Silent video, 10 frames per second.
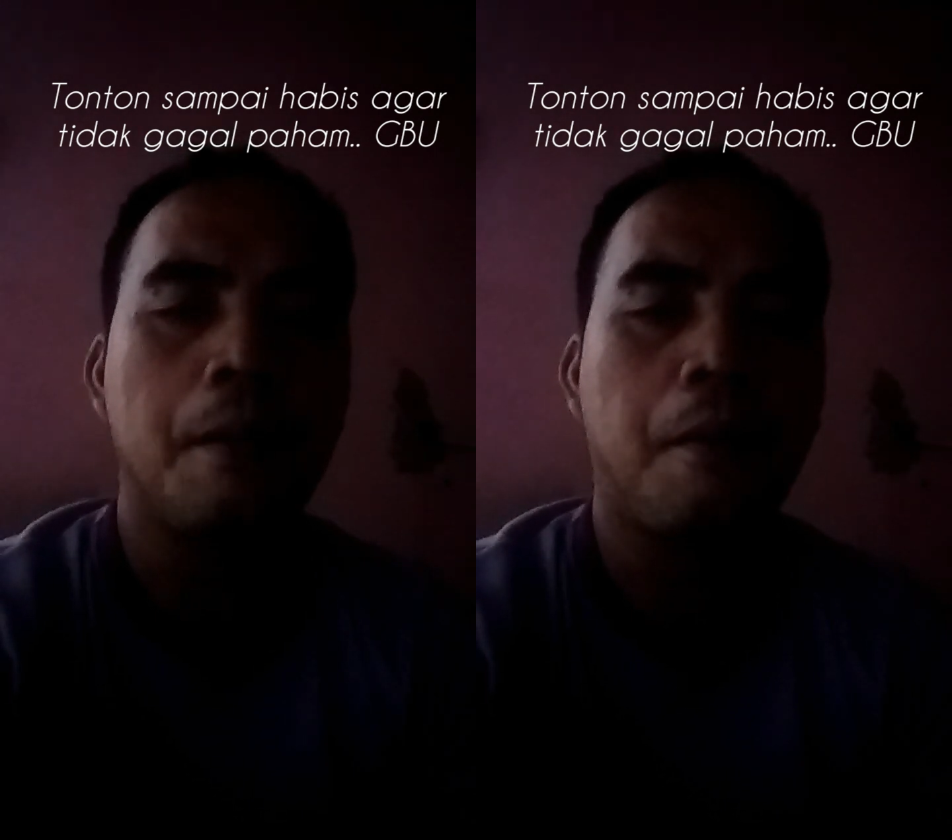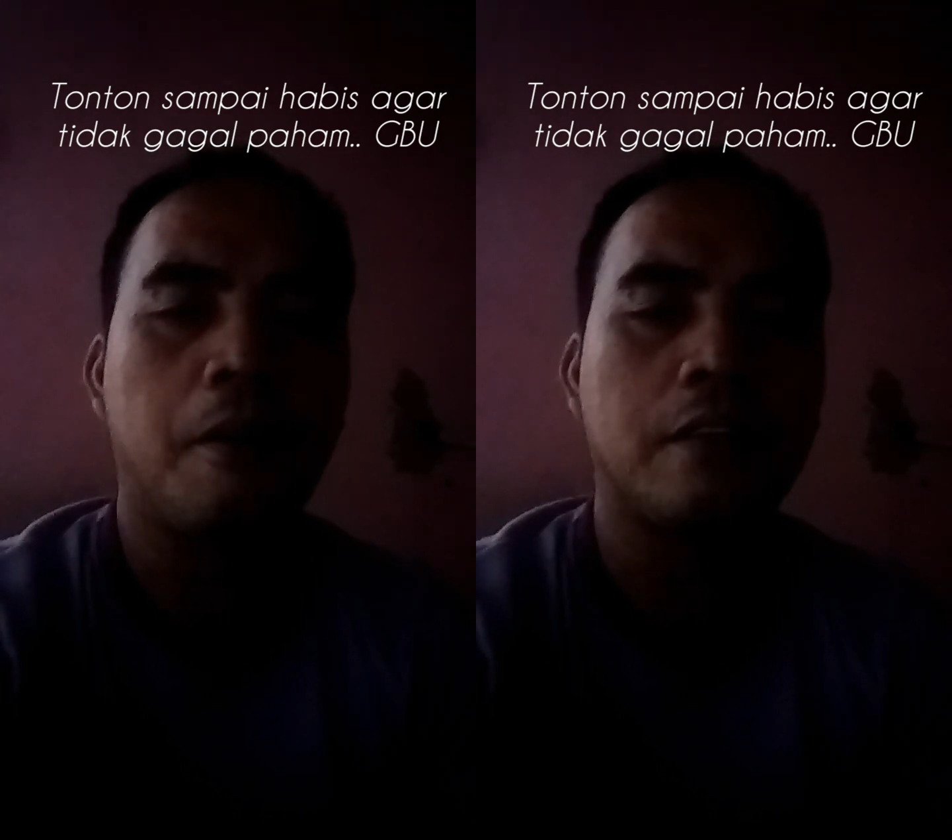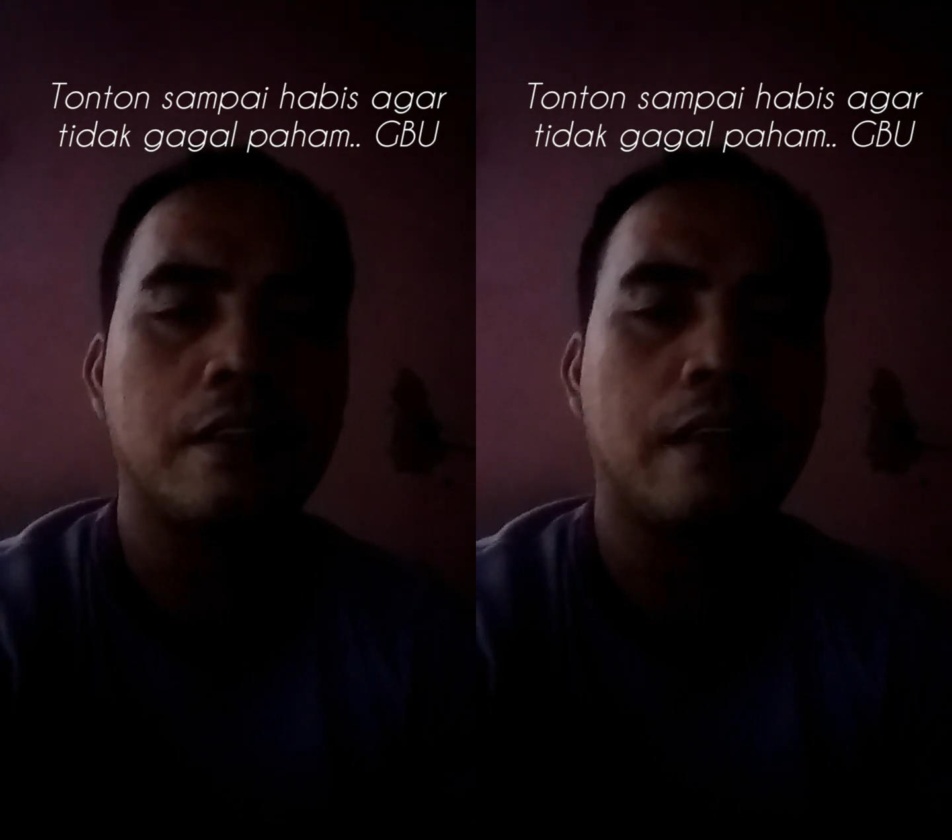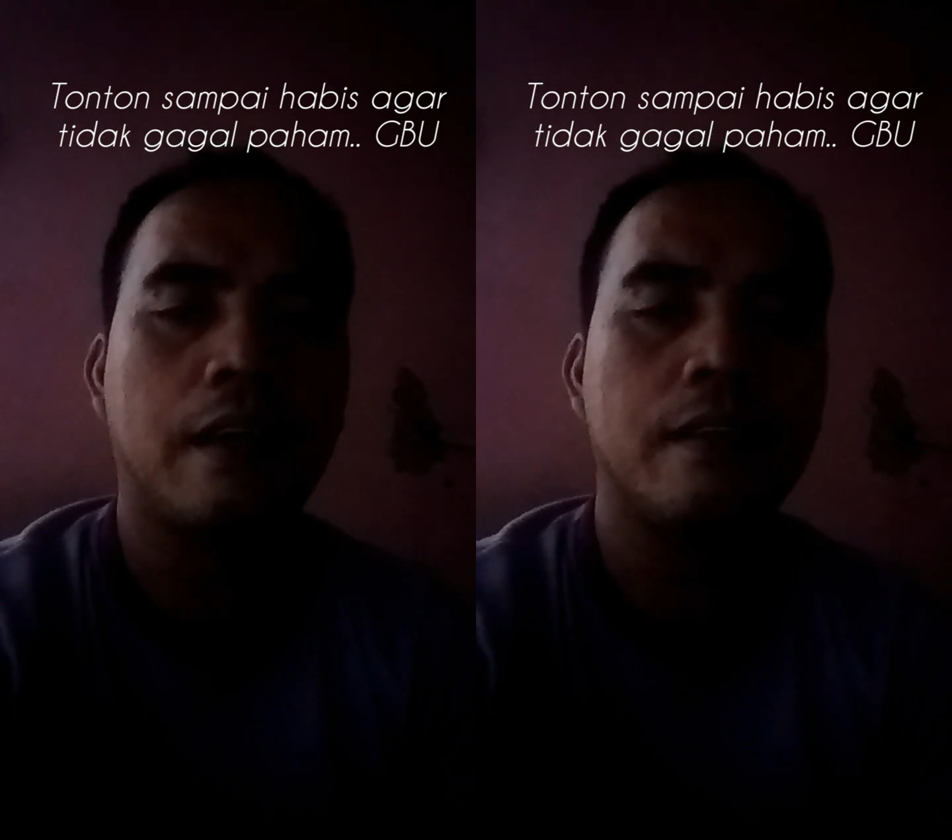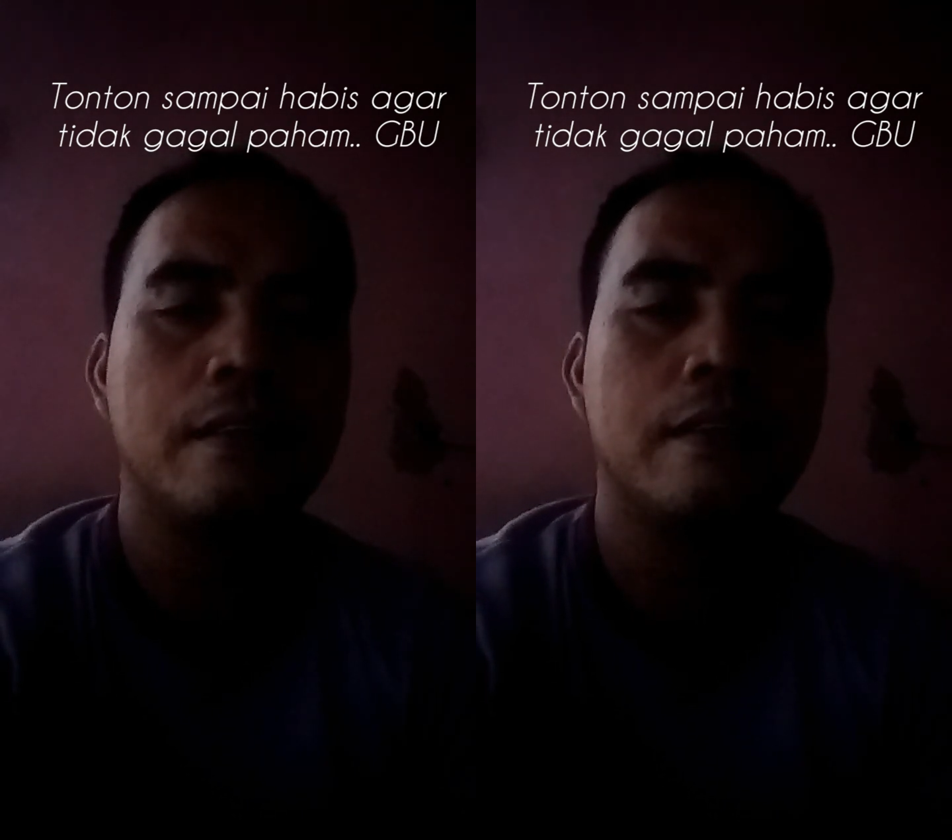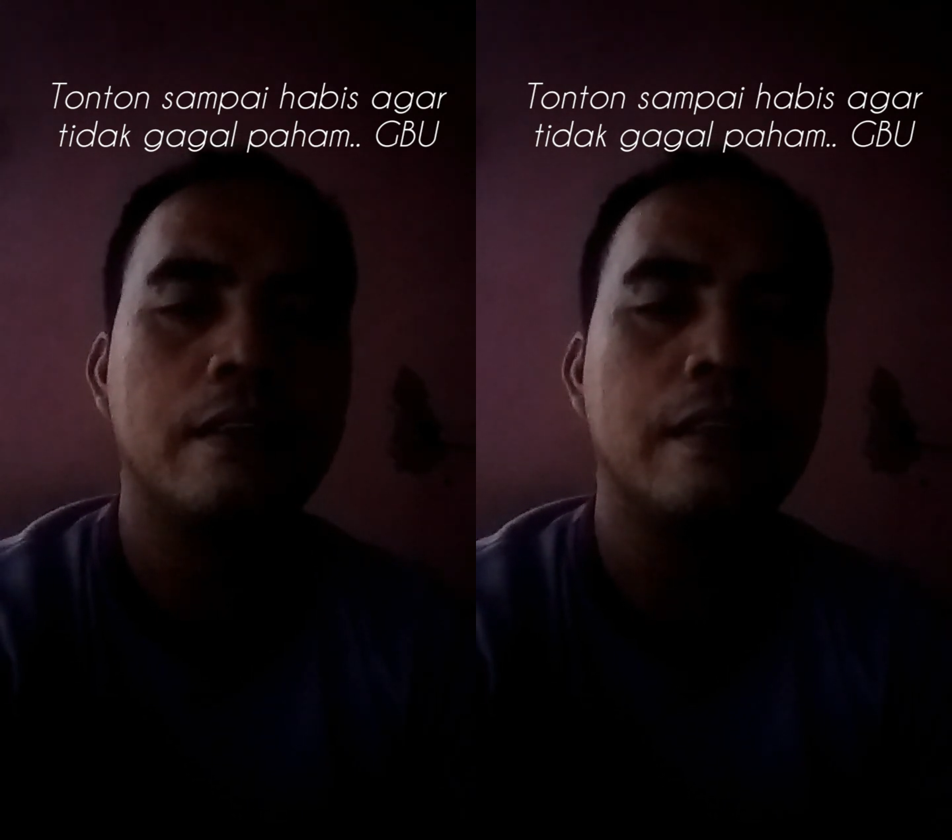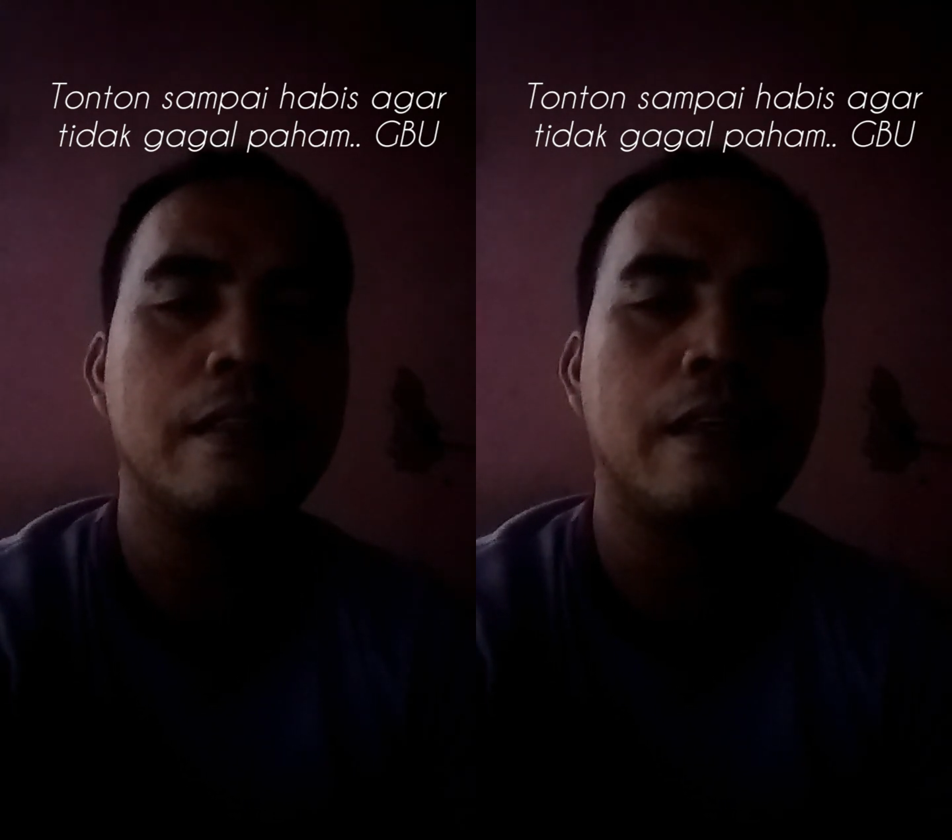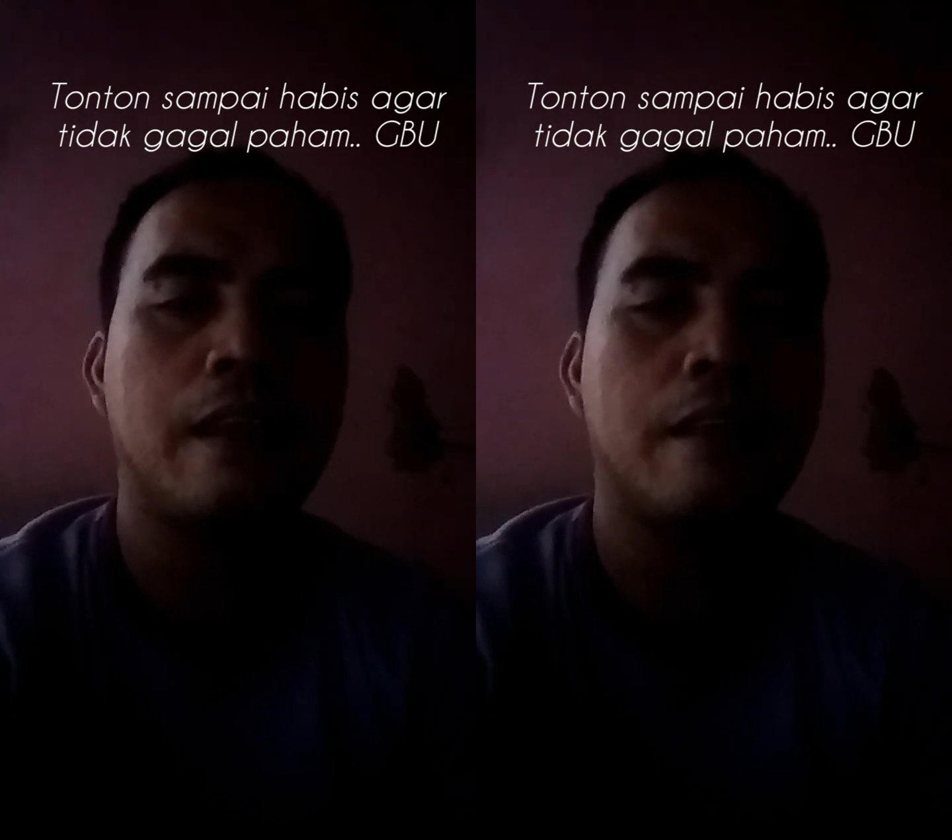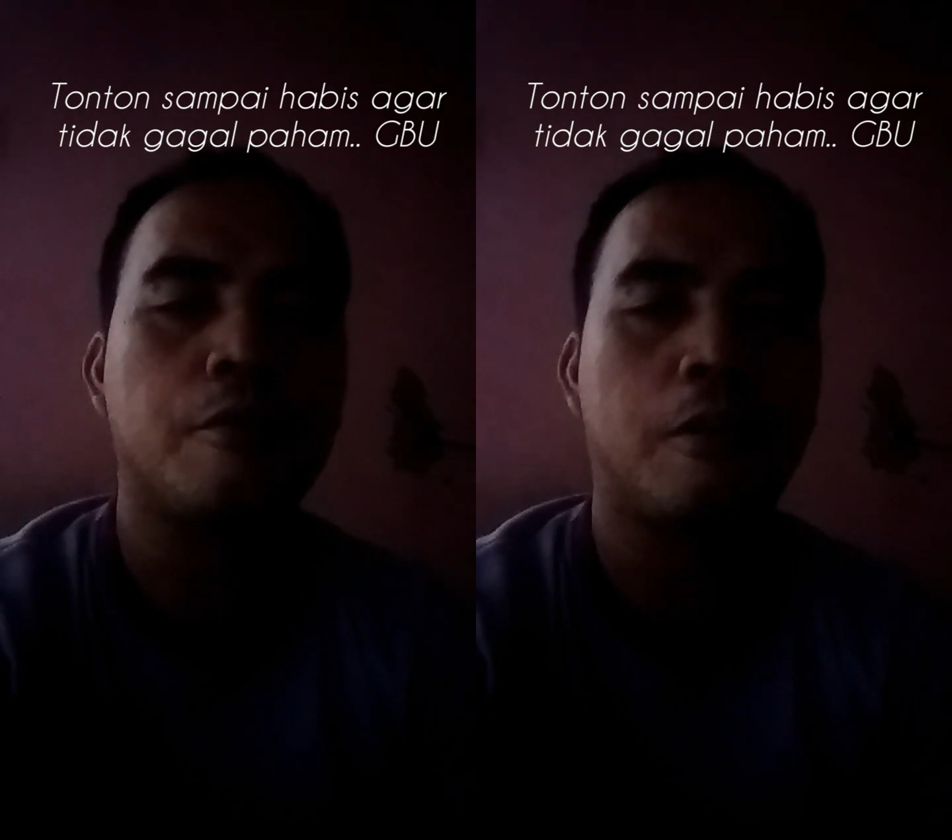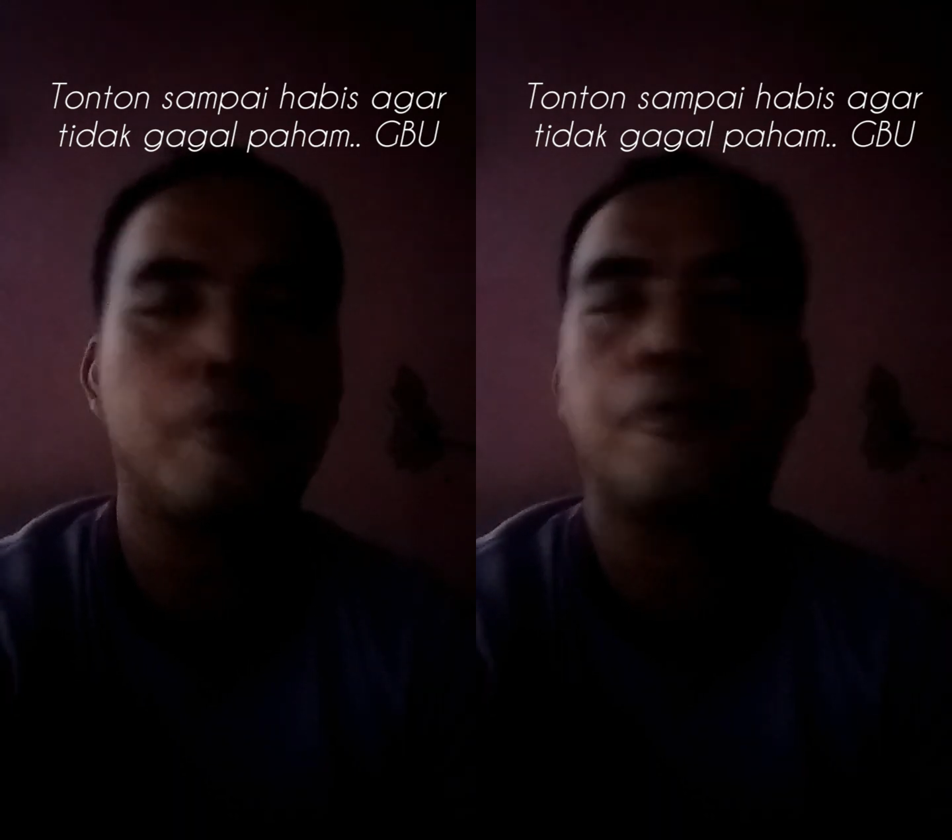bahwasanya ini adalah suatu